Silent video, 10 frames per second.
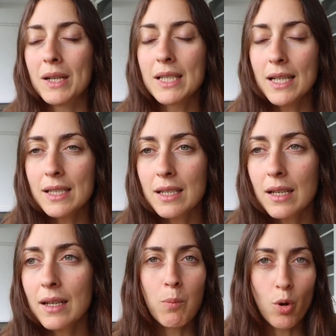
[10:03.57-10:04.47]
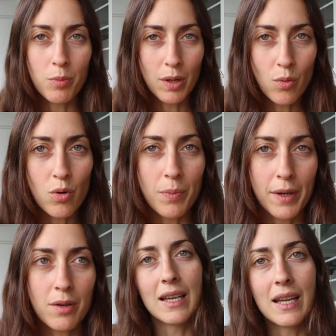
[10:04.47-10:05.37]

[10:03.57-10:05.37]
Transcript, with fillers: pasase por mi culpa, ¿no?